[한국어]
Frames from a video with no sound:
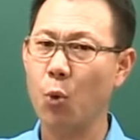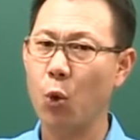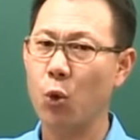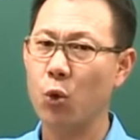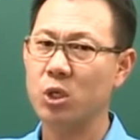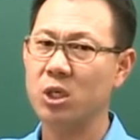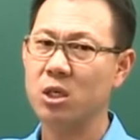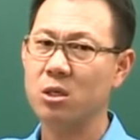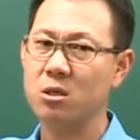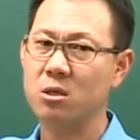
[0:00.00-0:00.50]

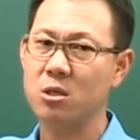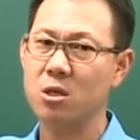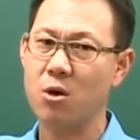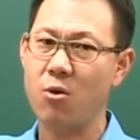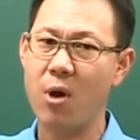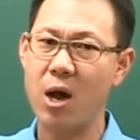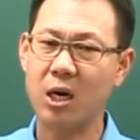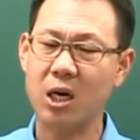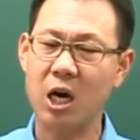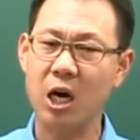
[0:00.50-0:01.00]
모의고사에서
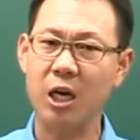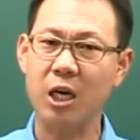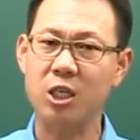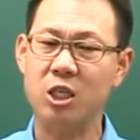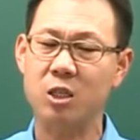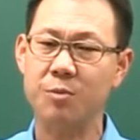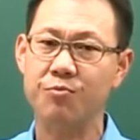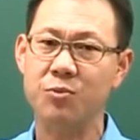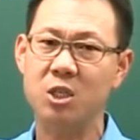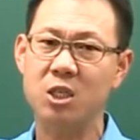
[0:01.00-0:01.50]
정확하게
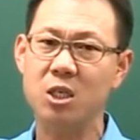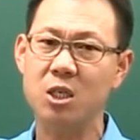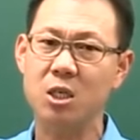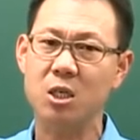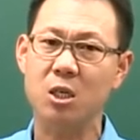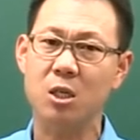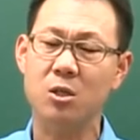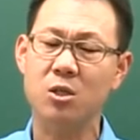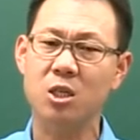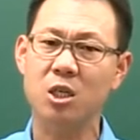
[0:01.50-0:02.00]
지금
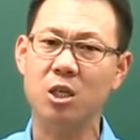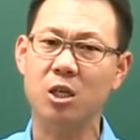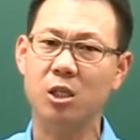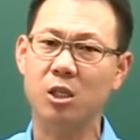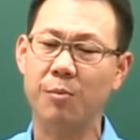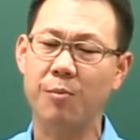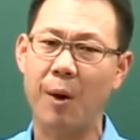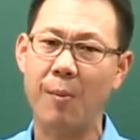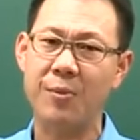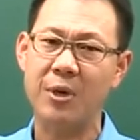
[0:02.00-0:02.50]
찍어,
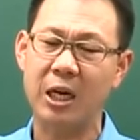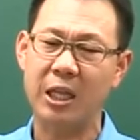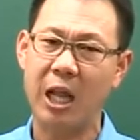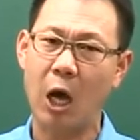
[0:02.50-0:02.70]
찍어서 뭡니까?